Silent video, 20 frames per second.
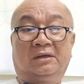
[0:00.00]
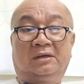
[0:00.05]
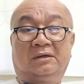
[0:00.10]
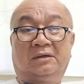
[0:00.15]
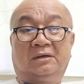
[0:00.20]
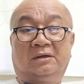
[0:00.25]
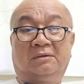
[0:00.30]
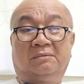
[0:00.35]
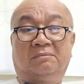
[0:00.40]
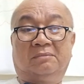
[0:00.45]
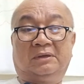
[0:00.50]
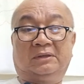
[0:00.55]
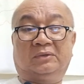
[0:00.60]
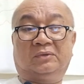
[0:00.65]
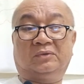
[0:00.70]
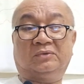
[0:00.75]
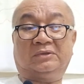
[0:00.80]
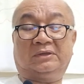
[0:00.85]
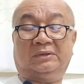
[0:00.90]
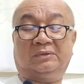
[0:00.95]
ke
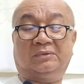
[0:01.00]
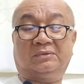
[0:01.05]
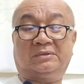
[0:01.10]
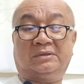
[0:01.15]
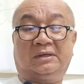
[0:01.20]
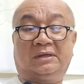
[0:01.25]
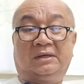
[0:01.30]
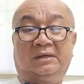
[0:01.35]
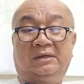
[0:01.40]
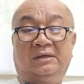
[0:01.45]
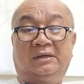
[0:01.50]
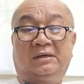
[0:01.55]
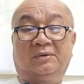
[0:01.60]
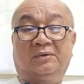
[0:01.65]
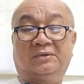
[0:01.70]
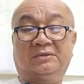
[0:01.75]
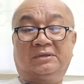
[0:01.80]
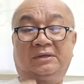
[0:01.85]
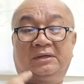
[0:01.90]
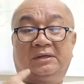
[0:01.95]
Batu Satu sangat di
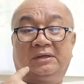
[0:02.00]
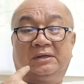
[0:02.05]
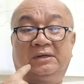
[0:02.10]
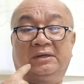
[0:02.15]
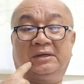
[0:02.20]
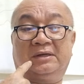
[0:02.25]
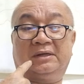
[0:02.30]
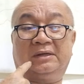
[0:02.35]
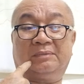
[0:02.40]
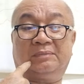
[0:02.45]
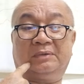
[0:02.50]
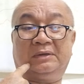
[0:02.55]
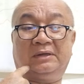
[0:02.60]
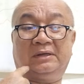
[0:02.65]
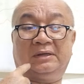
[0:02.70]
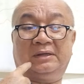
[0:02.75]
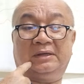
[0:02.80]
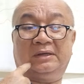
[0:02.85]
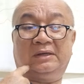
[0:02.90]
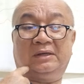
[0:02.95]
kawasan apa
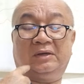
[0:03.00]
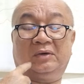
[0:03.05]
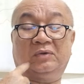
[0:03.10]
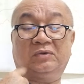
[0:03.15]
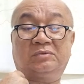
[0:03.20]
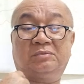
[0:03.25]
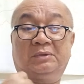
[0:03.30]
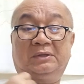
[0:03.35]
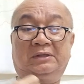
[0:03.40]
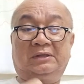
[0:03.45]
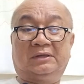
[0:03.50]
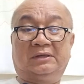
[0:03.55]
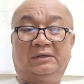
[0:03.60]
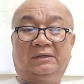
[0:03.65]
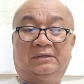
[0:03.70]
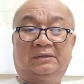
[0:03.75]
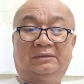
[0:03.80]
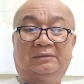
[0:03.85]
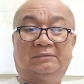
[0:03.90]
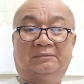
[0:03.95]
ini hospital
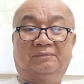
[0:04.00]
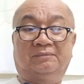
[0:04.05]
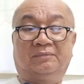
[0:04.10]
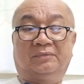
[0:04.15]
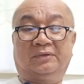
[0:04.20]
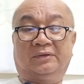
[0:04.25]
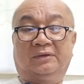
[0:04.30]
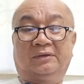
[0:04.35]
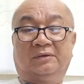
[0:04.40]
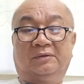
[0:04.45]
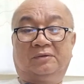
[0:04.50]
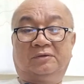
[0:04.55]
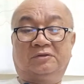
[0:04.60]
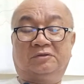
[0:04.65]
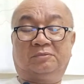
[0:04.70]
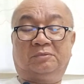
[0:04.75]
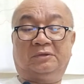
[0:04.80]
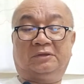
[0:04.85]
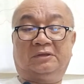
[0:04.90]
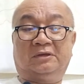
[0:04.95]

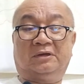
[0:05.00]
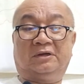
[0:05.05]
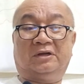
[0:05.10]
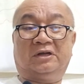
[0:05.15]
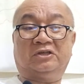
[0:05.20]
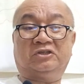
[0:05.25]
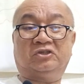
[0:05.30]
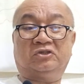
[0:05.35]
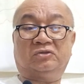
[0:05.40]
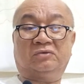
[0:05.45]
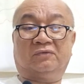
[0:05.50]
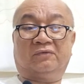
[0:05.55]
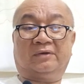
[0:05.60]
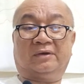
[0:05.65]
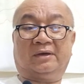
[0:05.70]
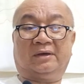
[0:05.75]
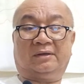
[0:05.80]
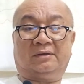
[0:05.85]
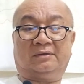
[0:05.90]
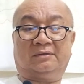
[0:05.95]
hospital Duchess of
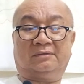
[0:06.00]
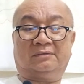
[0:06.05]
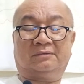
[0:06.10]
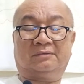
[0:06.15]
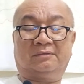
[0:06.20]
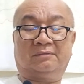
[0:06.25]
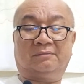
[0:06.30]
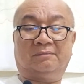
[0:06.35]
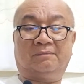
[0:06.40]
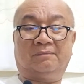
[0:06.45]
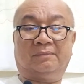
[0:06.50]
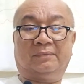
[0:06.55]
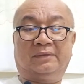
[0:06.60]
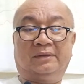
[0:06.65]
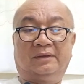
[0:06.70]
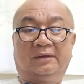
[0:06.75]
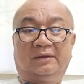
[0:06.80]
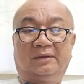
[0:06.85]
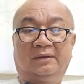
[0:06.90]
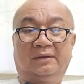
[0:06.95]
Kent
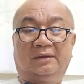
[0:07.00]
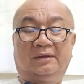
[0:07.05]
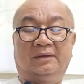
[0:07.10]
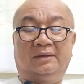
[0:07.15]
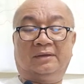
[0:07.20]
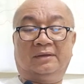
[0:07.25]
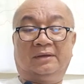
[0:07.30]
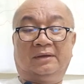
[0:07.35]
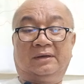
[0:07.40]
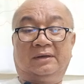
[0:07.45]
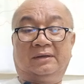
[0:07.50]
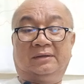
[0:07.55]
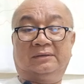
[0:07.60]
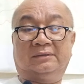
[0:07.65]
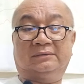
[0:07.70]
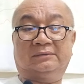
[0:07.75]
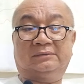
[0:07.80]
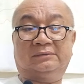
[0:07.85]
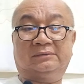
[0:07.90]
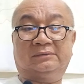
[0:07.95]
ya
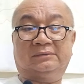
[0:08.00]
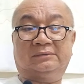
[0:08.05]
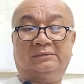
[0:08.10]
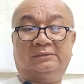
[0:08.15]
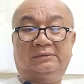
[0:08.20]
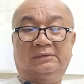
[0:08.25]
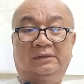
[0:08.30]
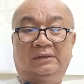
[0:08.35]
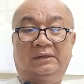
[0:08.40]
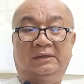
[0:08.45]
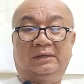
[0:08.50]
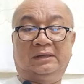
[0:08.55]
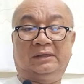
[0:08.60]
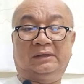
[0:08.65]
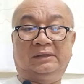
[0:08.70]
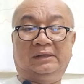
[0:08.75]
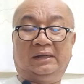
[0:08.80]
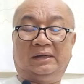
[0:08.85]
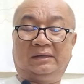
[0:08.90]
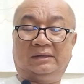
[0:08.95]

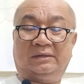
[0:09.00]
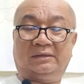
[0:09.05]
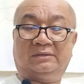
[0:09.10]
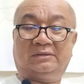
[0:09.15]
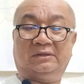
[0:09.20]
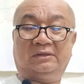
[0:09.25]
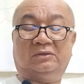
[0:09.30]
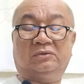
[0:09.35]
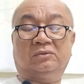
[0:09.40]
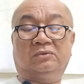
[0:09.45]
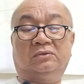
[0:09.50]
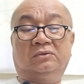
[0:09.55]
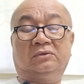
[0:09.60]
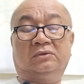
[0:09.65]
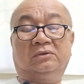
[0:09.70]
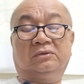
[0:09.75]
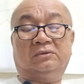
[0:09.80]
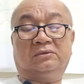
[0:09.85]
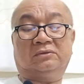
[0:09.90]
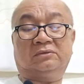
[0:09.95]
dan di situ